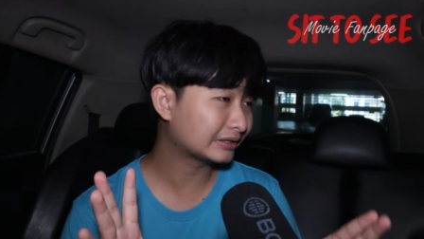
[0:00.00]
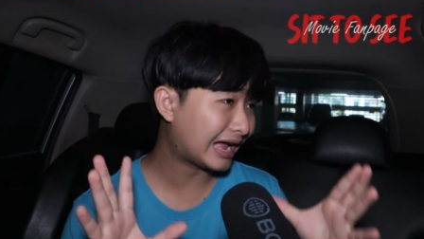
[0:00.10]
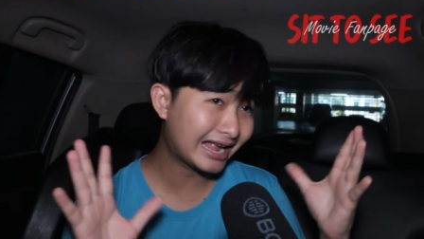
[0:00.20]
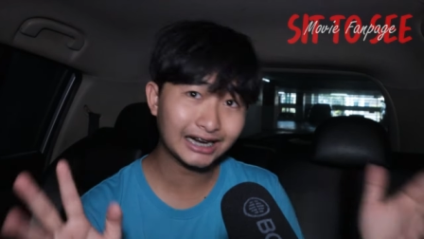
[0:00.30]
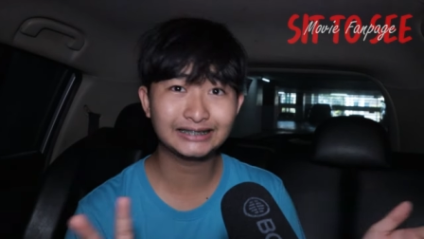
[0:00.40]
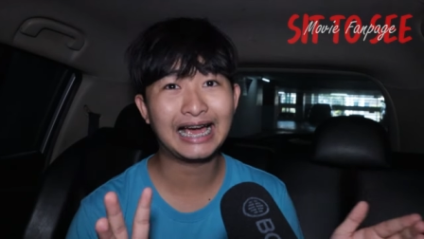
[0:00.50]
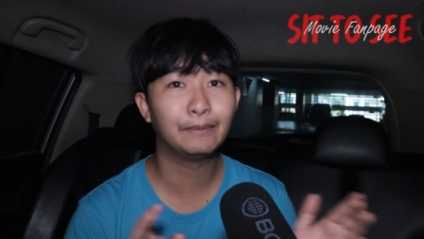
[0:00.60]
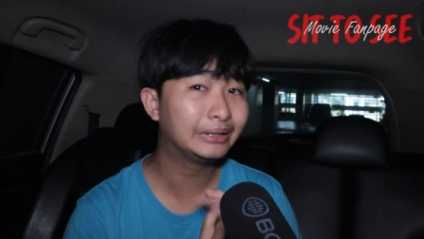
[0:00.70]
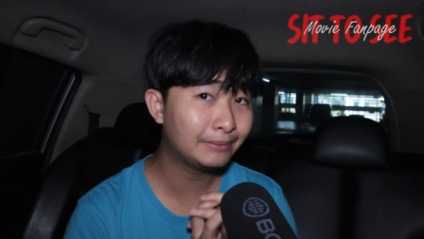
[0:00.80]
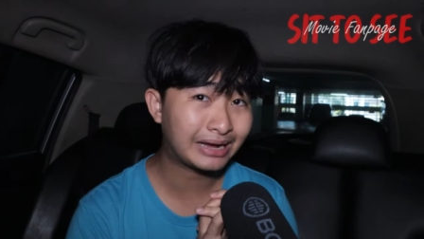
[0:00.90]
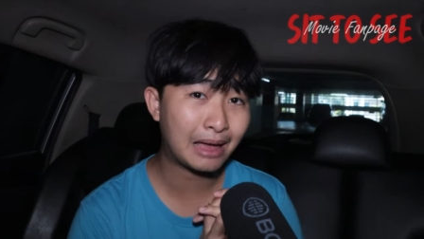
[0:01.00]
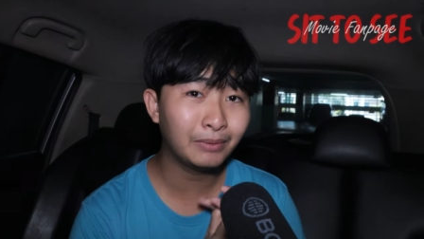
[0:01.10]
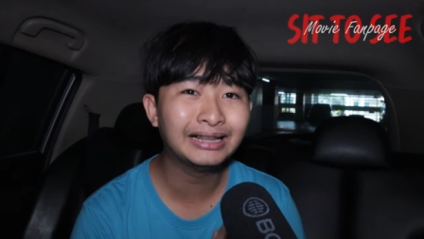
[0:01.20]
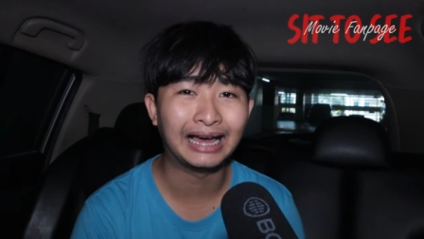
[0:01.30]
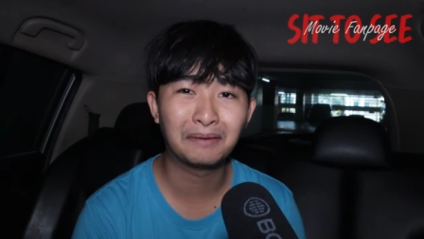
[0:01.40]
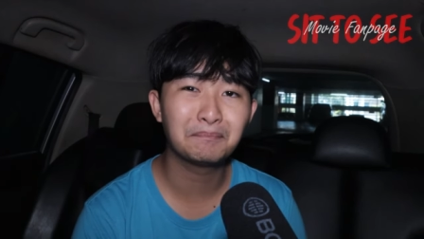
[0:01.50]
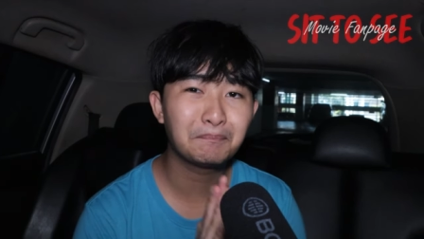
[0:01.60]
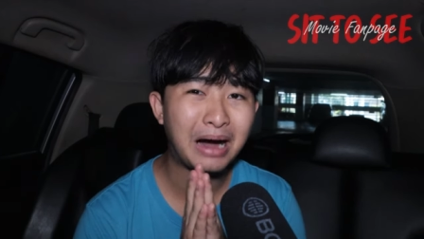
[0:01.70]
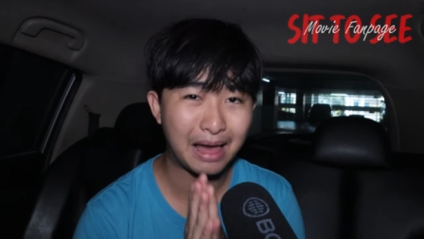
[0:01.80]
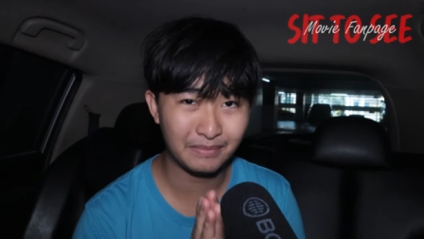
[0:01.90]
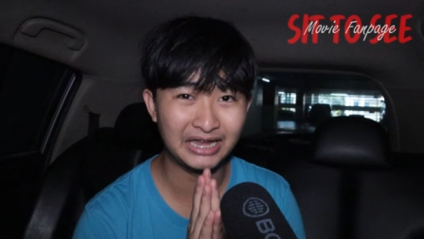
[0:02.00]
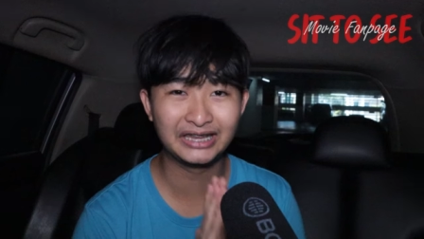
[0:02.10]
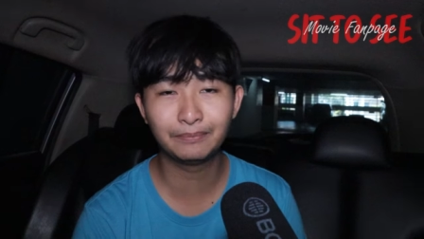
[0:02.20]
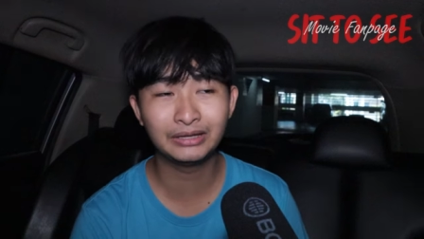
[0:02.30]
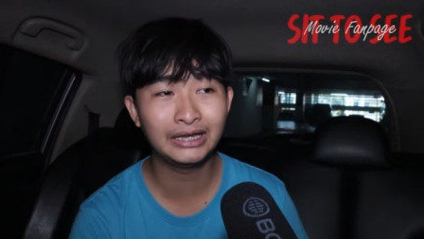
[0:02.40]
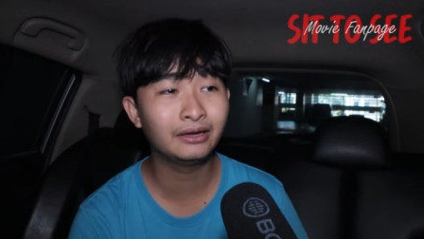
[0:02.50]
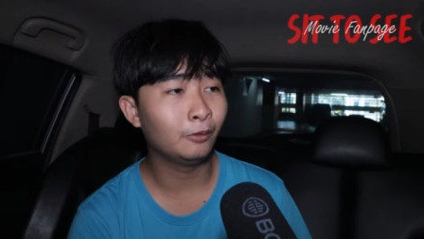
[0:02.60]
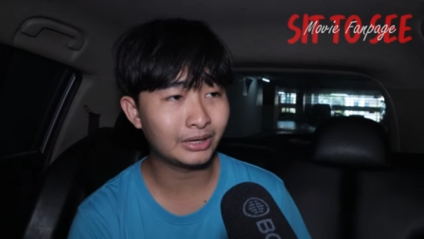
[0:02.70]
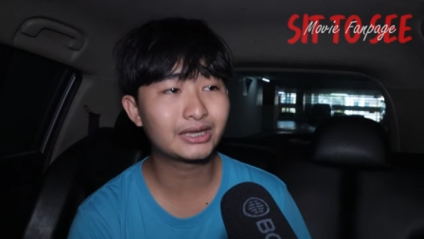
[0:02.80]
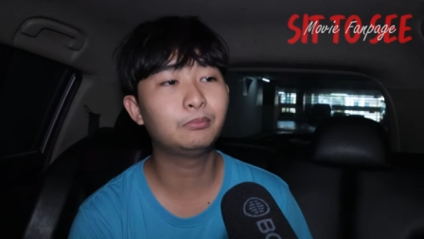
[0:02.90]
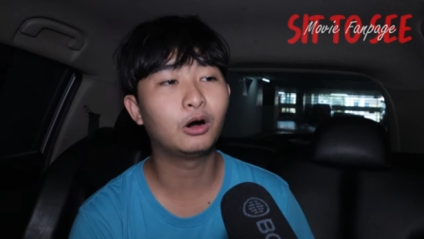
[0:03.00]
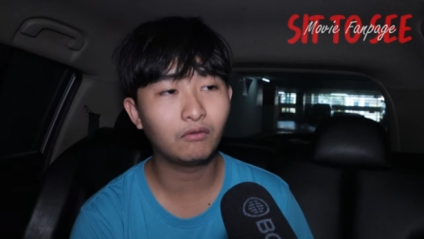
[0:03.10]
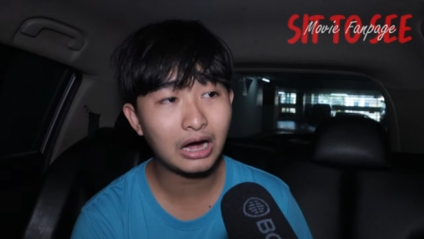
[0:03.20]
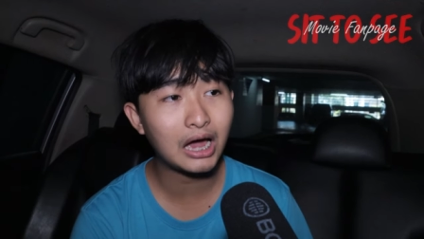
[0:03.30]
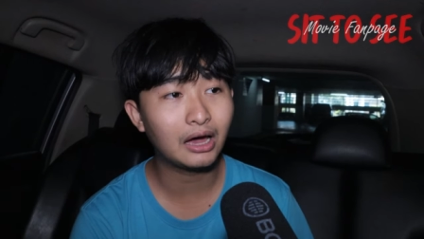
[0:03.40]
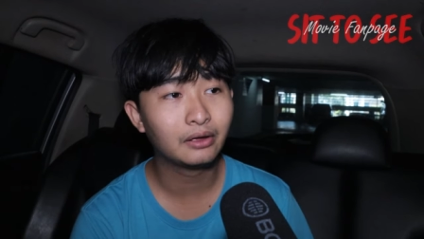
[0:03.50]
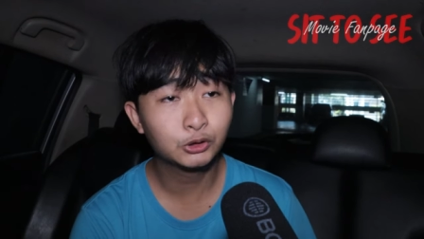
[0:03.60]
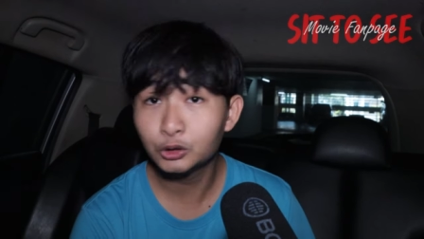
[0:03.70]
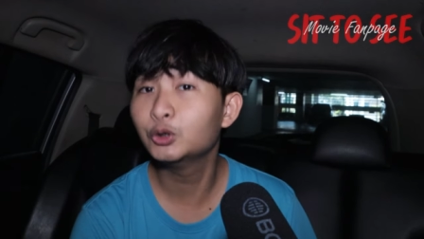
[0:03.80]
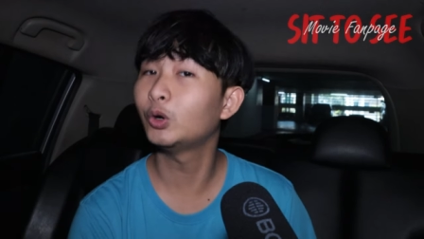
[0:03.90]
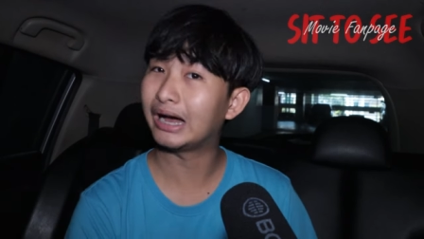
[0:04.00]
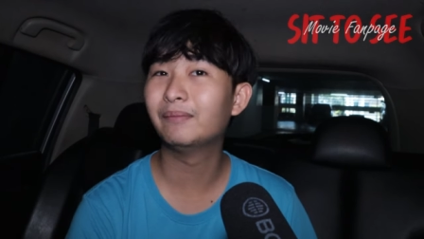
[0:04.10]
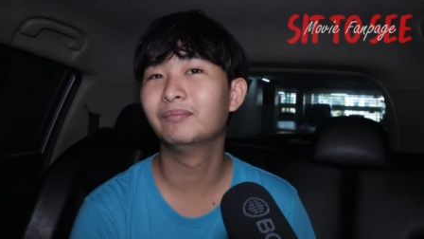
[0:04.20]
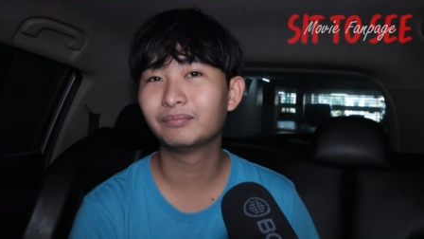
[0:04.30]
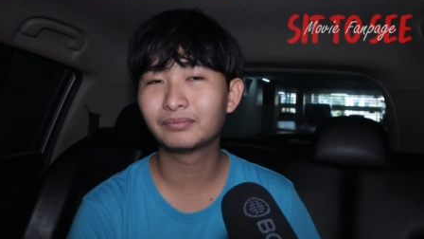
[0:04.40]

ใครก็ตามทีมงานเบื้องหลัง ผ่านมาเห็นคลิปนี้ ผมอยากจะบอกว่าสู้ๆครับ